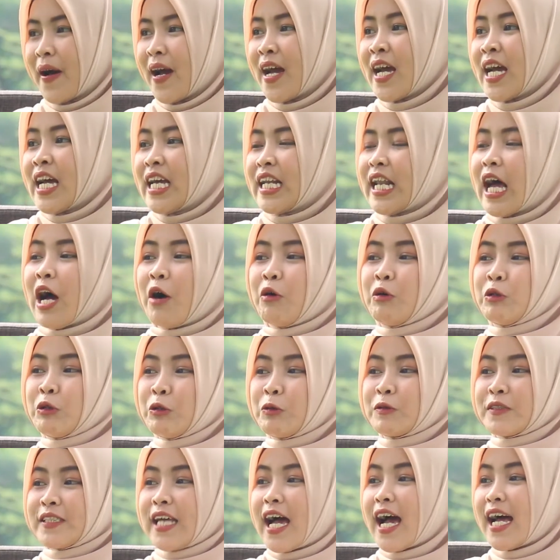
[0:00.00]
Pak. Nah
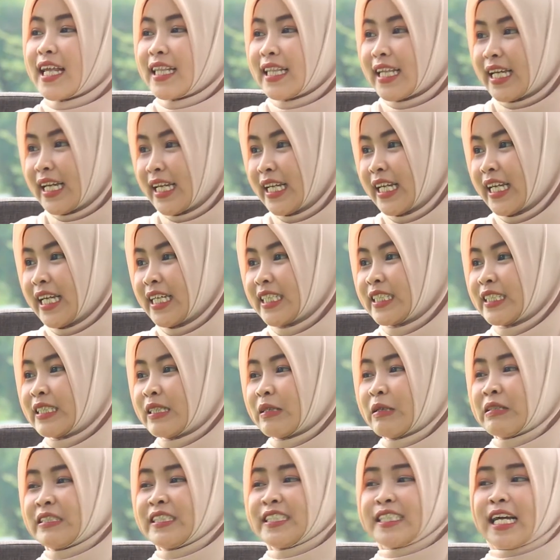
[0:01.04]
untuk saat ini
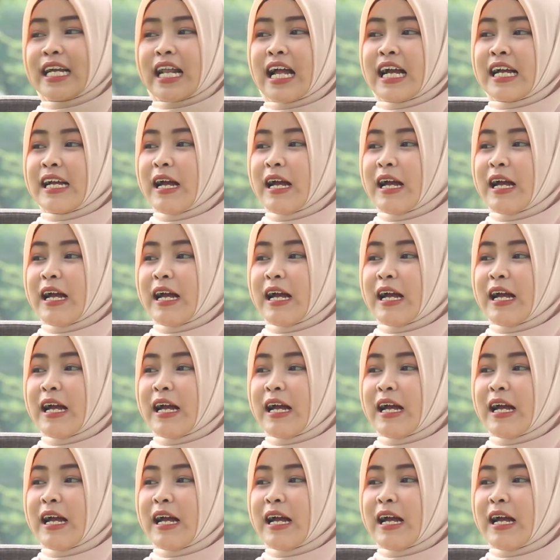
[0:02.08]
secara